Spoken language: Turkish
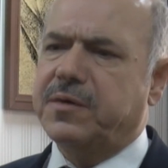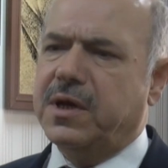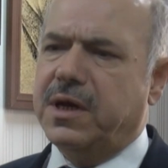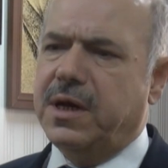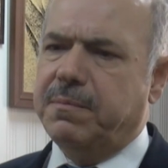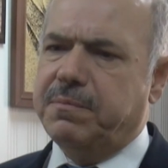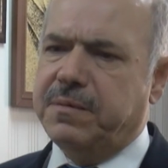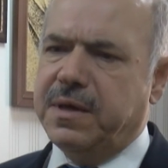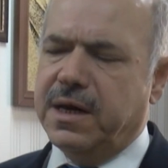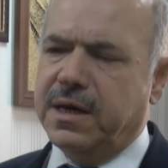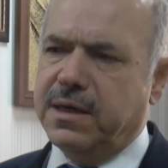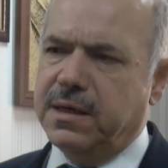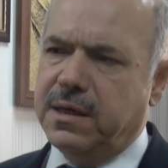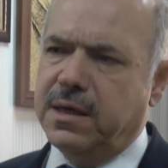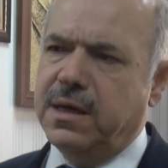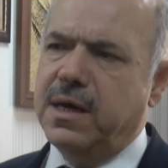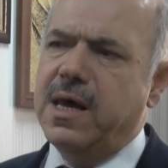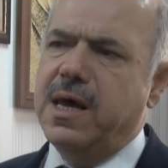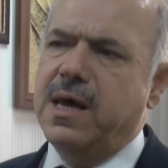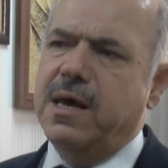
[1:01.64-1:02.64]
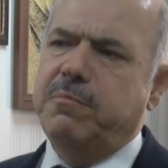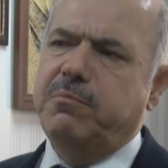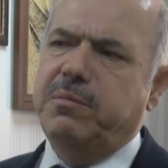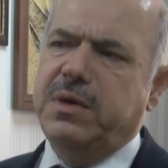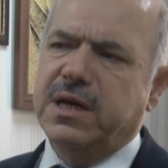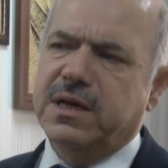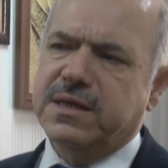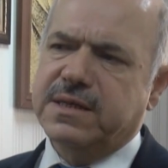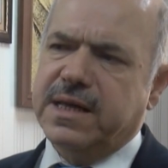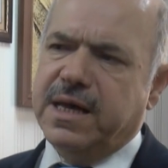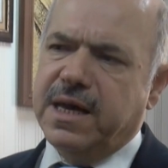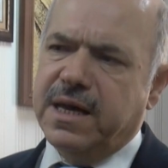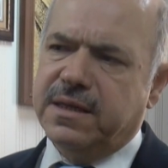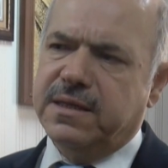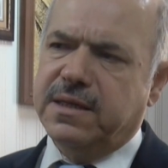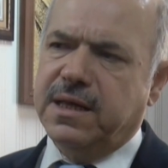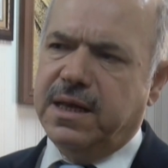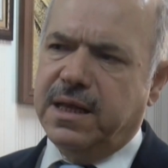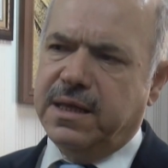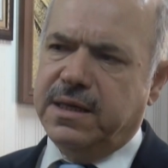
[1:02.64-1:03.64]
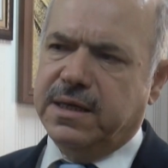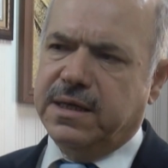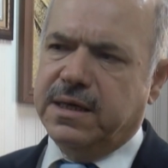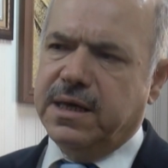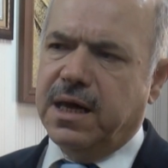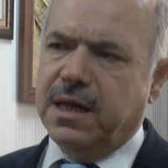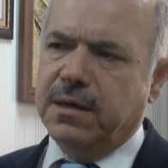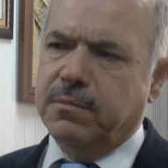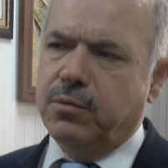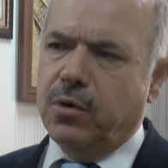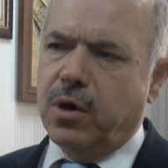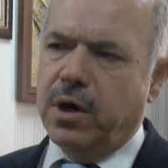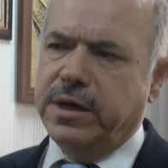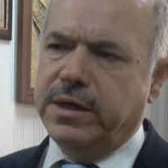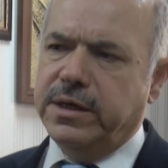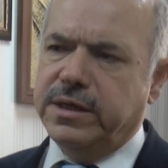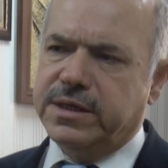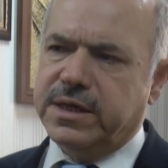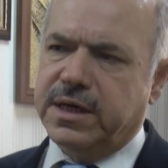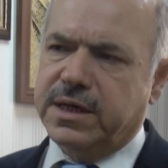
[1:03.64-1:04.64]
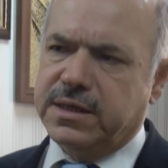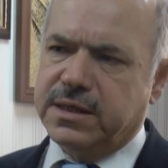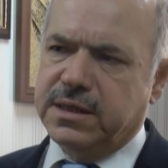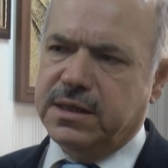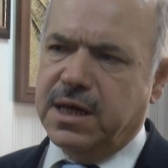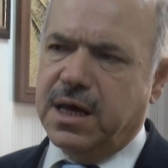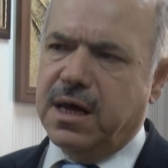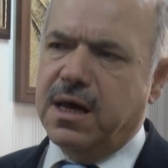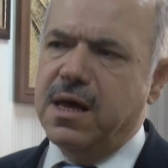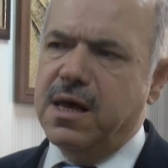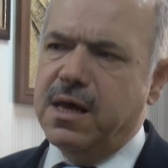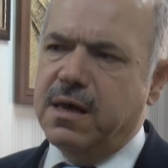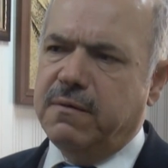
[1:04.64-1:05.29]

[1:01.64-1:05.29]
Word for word: taleplerini biraz erteledik yani bu ayın içerisinde